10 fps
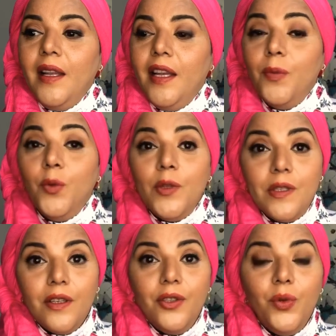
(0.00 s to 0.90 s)

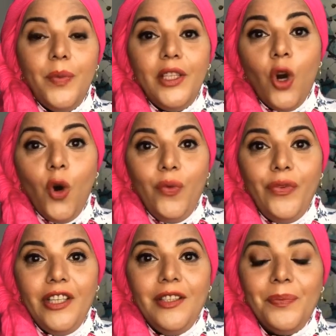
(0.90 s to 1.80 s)
لموتسرت
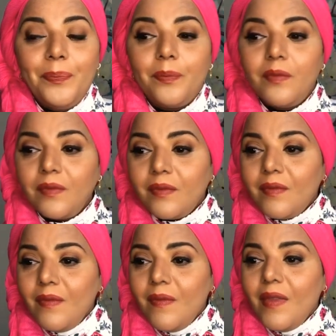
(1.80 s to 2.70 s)
وبيتهوفن
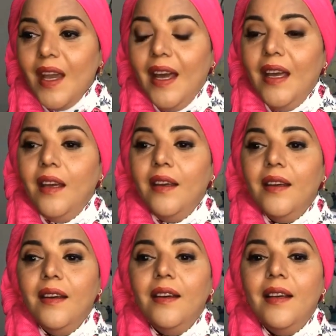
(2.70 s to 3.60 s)
آه